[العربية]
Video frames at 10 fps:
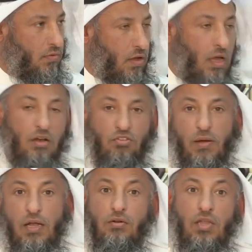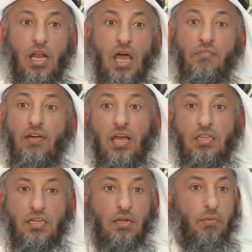فقال سبحانه وتعالى أفلا
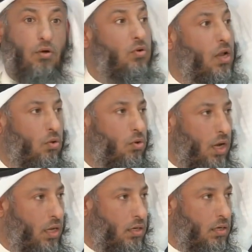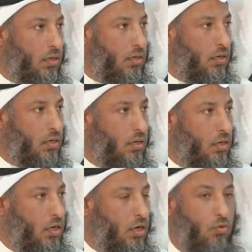يتدبرون القرآن
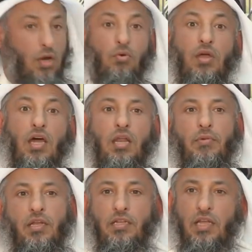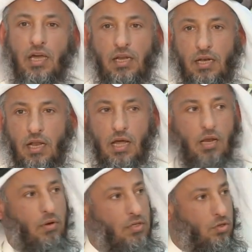ولو كان من عند غير الله
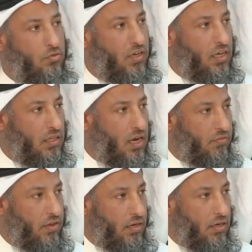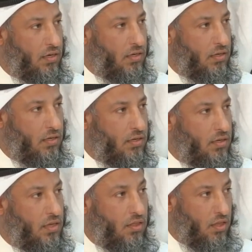لوجدوا فيه اختلافا
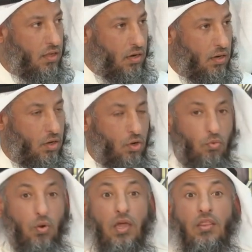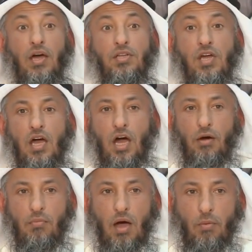كثيرا وإذا
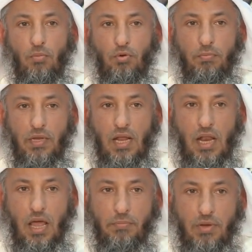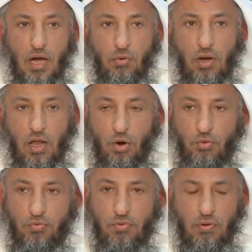جاءهم أمر من الأمن أو
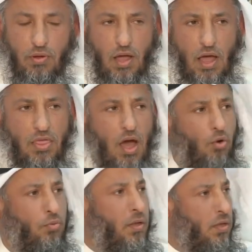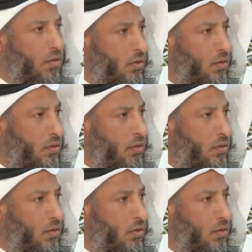الخوف أذاعوا به